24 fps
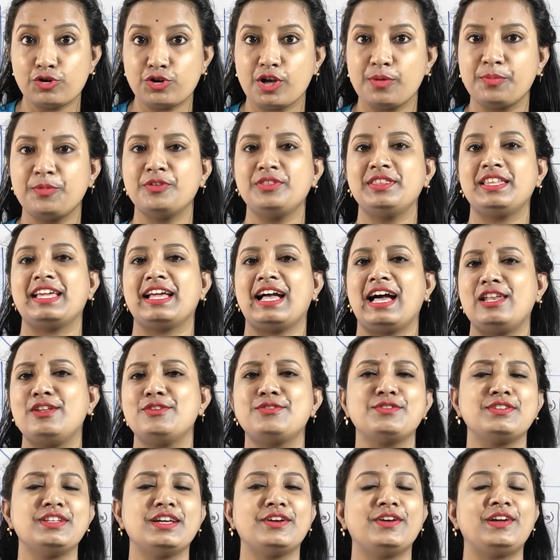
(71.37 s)
সম্বন্ধে
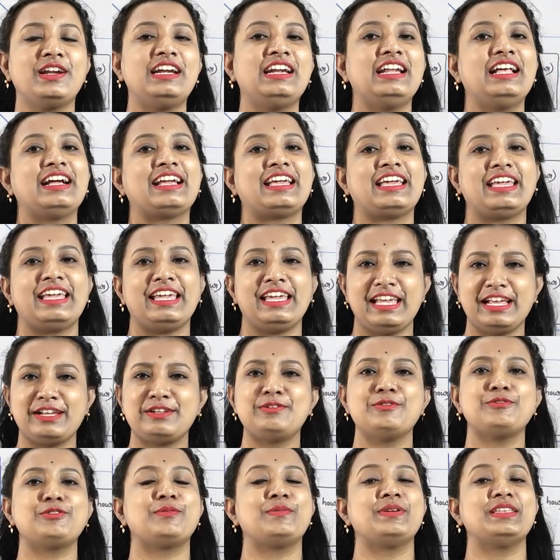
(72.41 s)
আলোচনা করার আগে
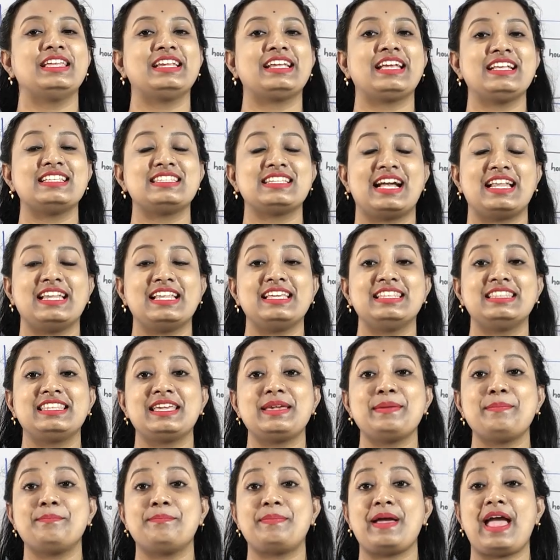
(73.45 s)
একটু তোমাদেরকে জানিয়ে
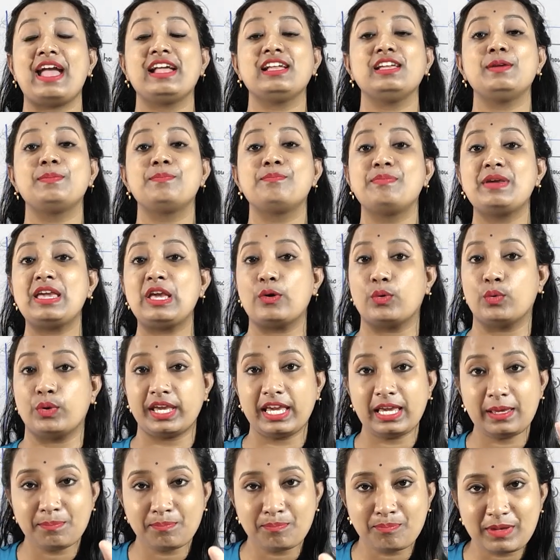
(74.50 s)
দিই ব্যাংক পিও
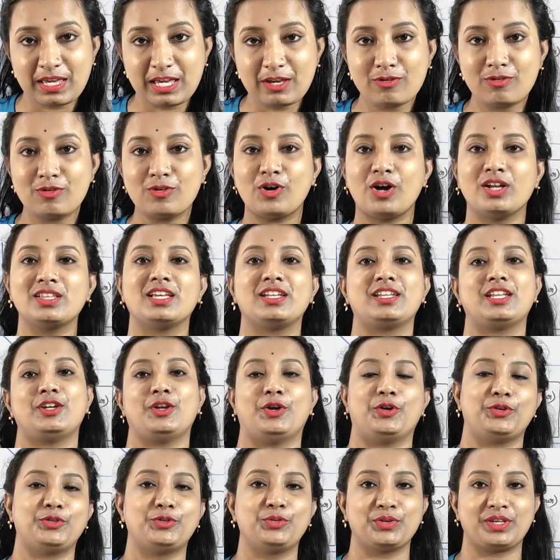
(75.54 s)
এই পিও কথাটার
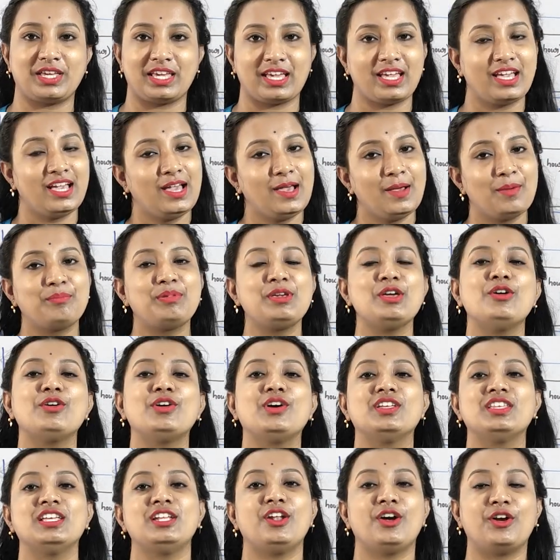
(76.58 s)
অর্থ কি পিও
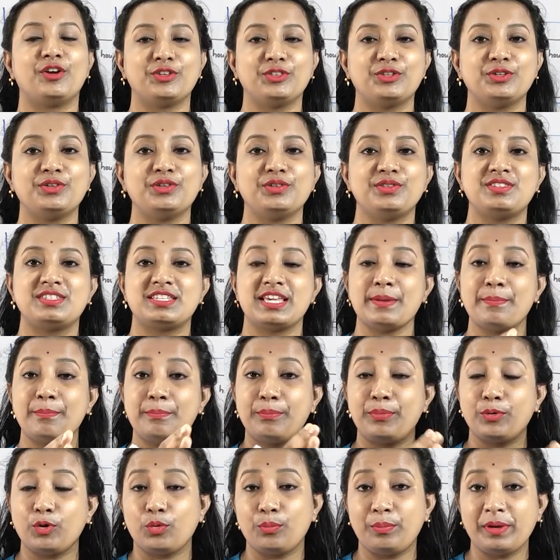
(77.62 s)
কথার অর্থ হচ্ছে
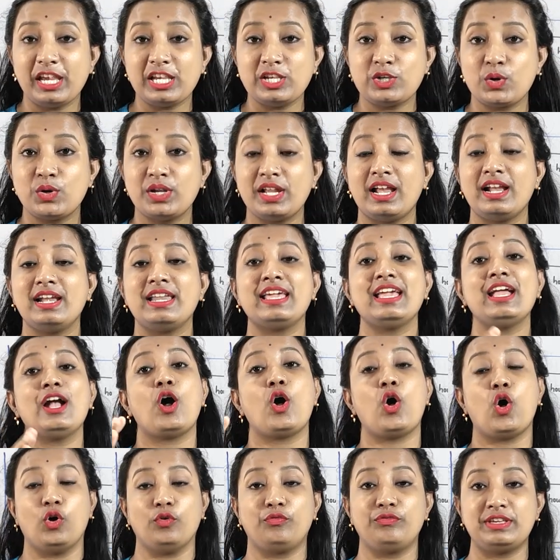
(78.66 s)
প্রবেশনারি
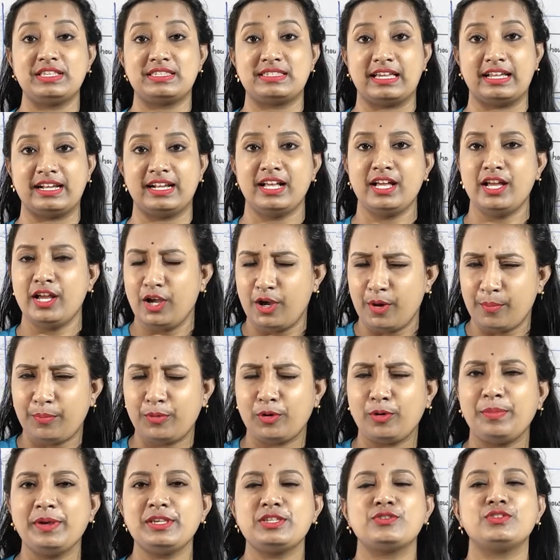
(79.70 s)
অফিসার
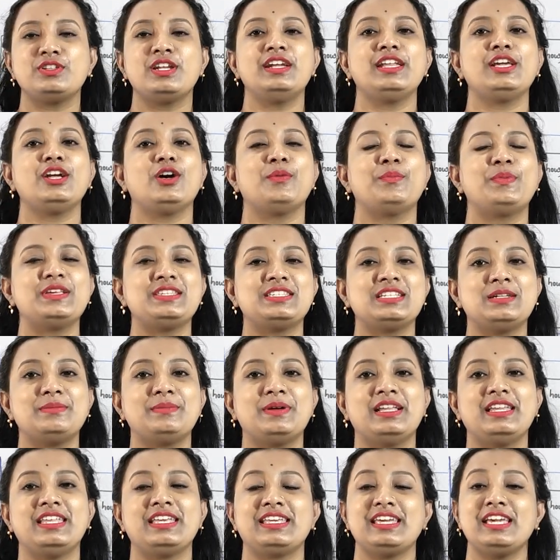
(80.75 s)
প্রবেশনারি অফিসার
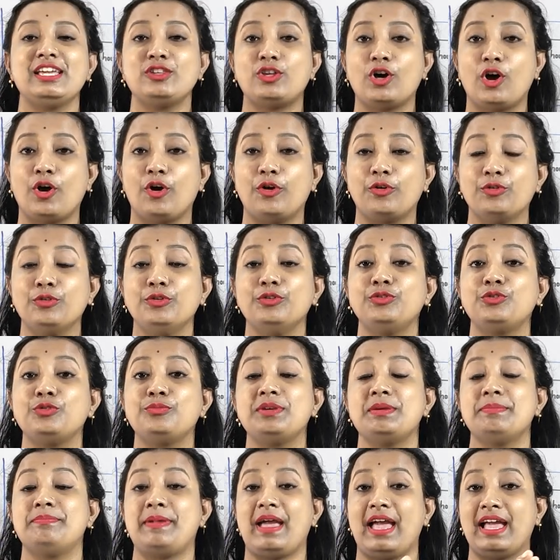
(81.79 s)
মানে কি ধরো
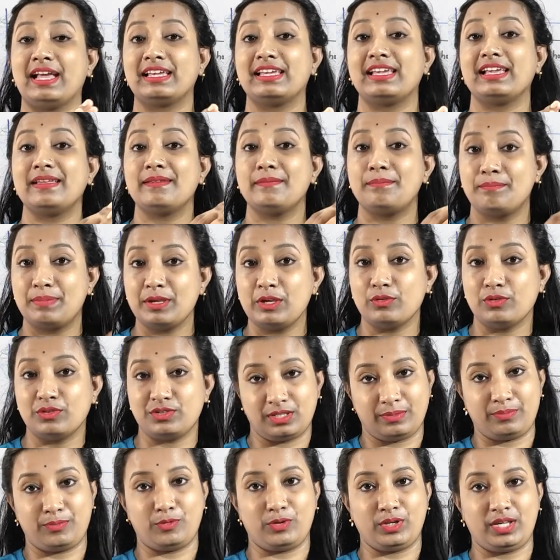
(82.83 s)
তুমি ব্যাংকের পিও
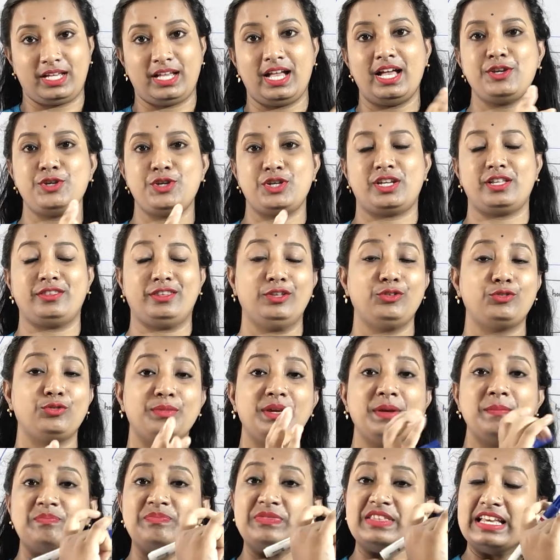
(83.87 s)
যে পরীক্ষা সেটাতে তুমি